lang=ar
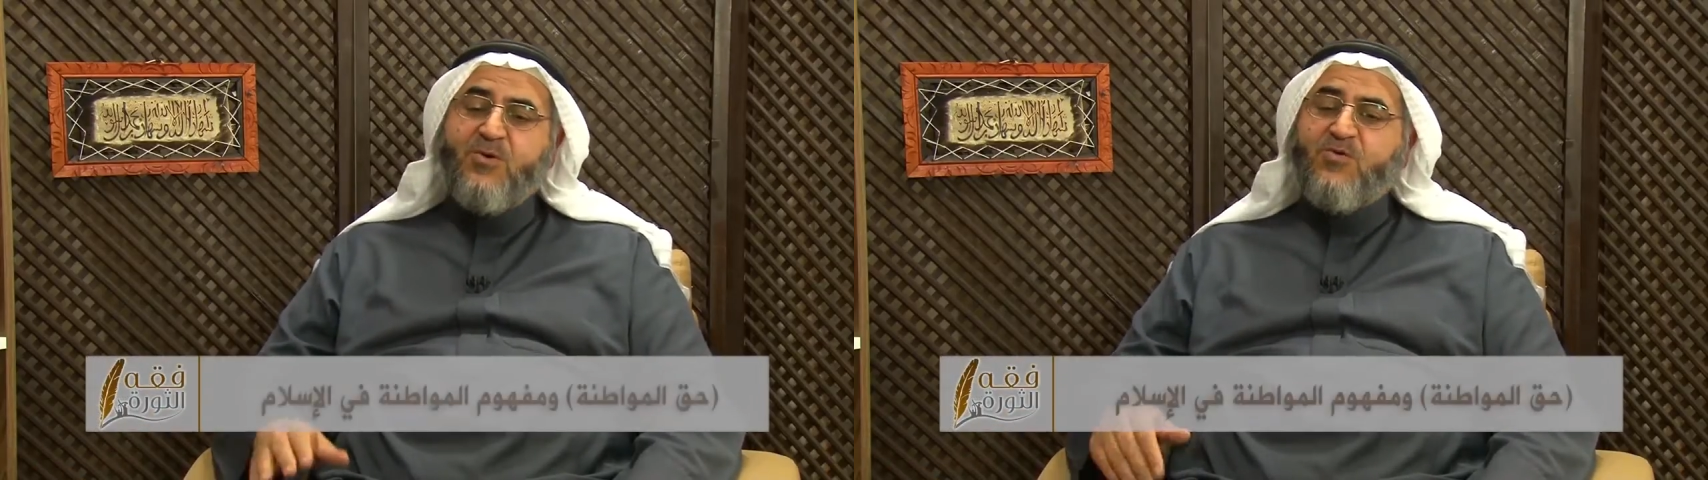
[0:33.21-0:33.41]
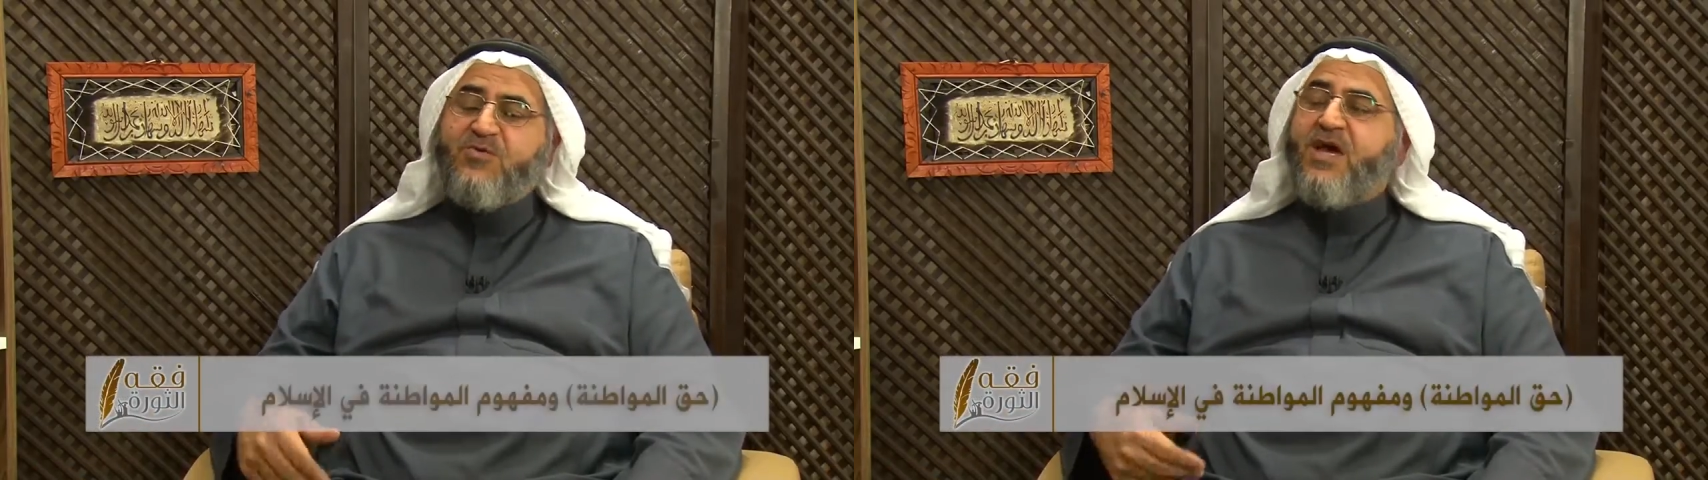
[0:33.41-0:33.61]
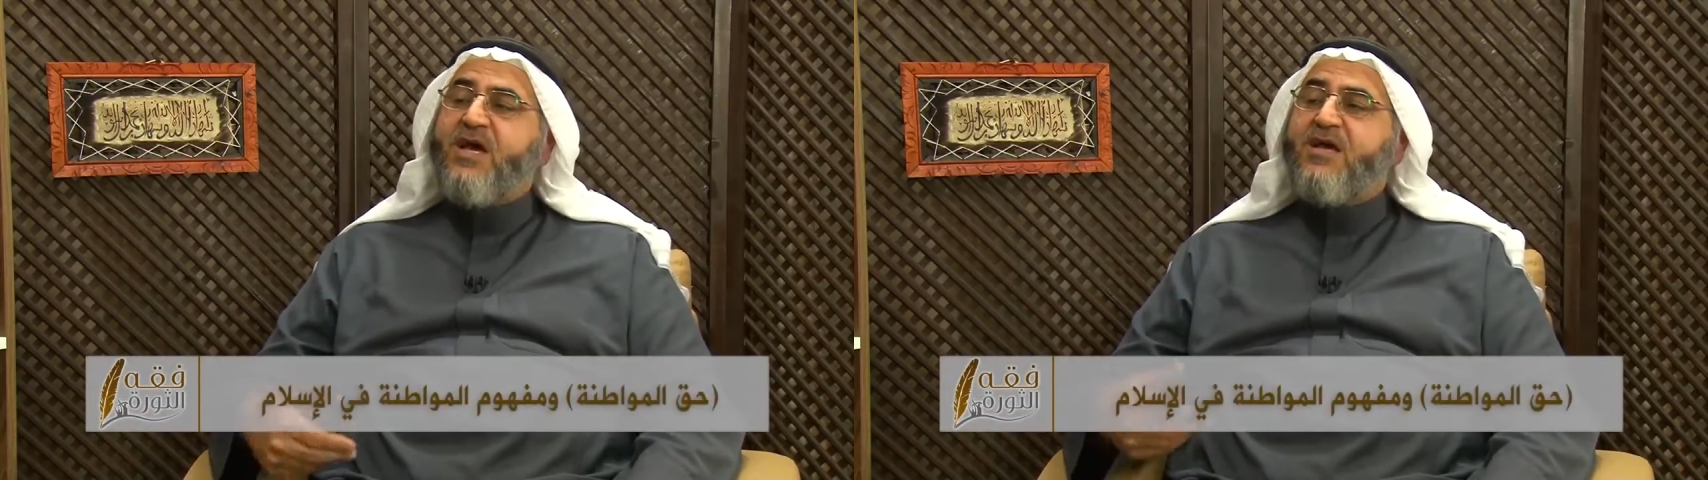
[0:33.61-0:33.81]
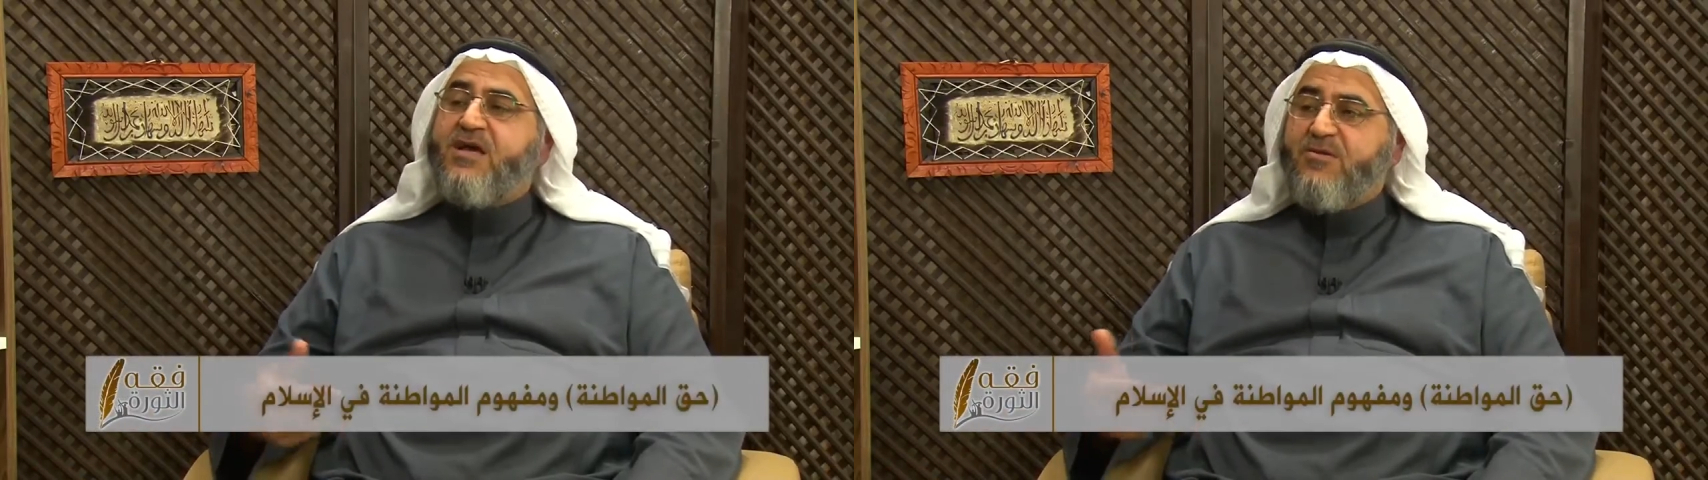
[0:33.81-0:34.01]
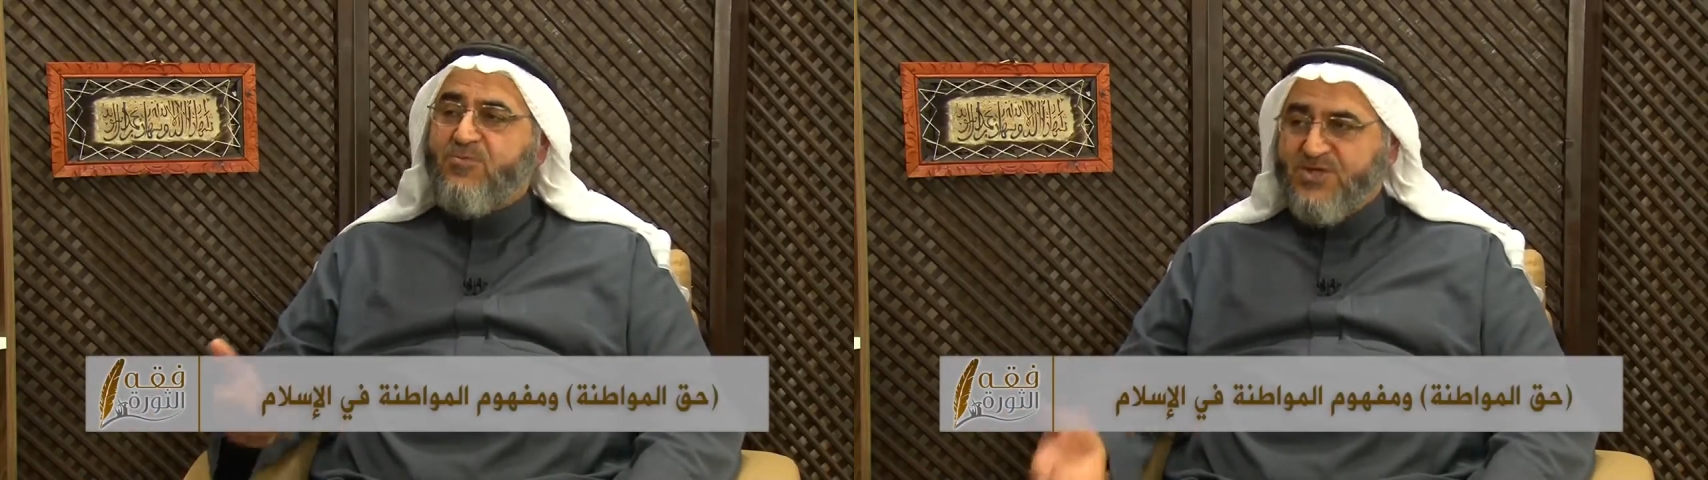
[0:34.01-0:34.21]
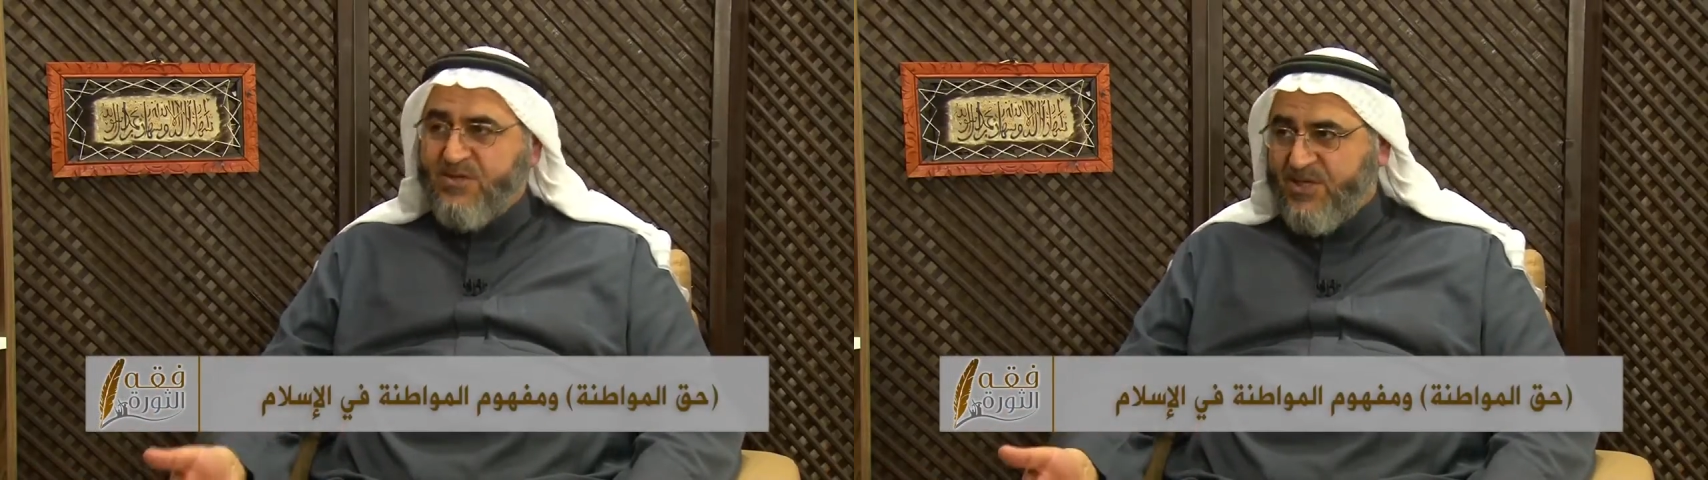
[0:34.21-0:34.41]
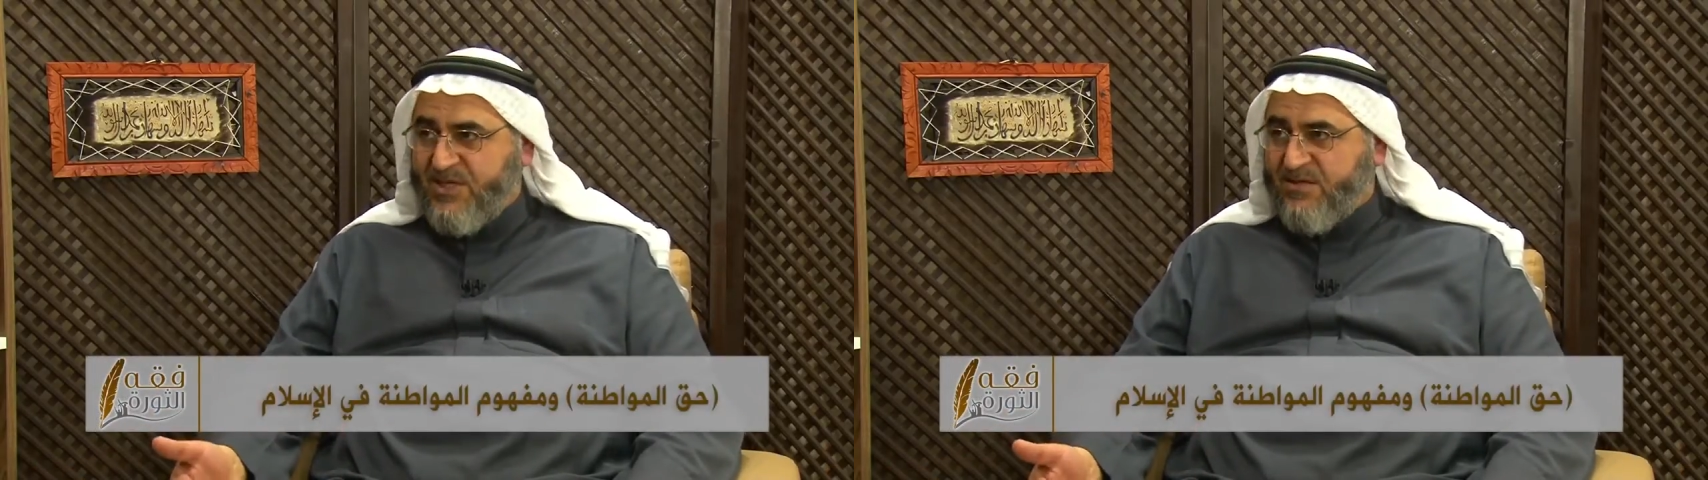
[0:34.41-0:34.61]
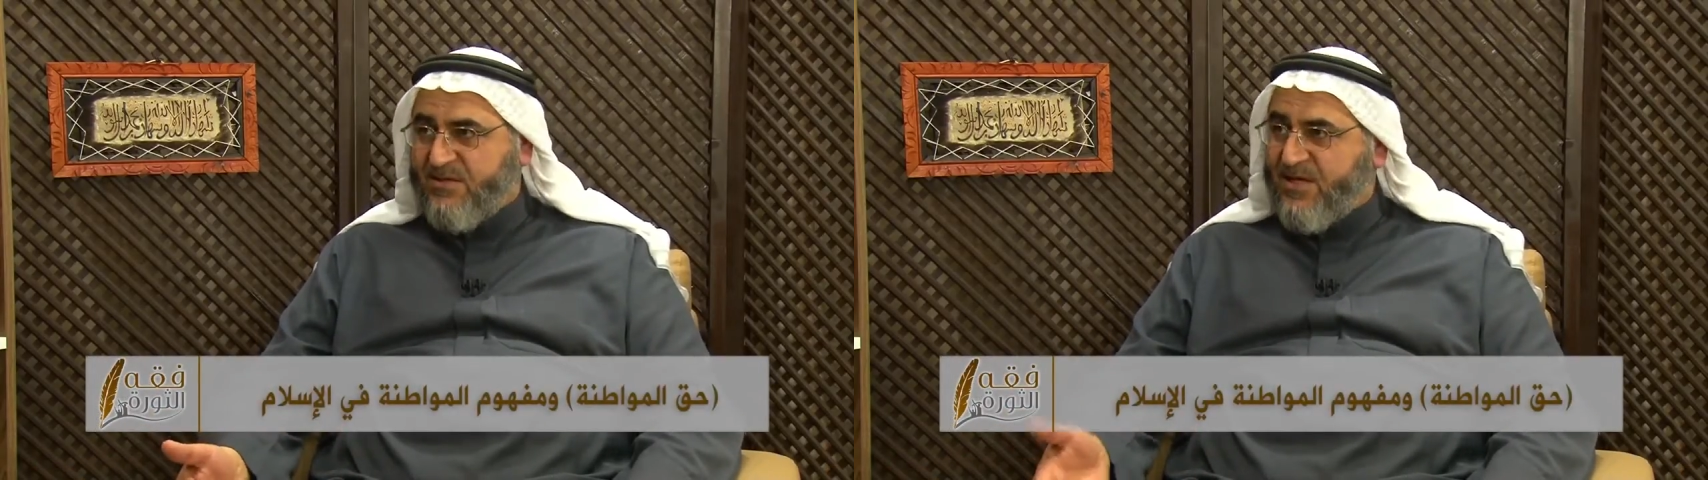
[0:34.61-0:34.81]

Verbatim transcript: وفيها غير المسلمين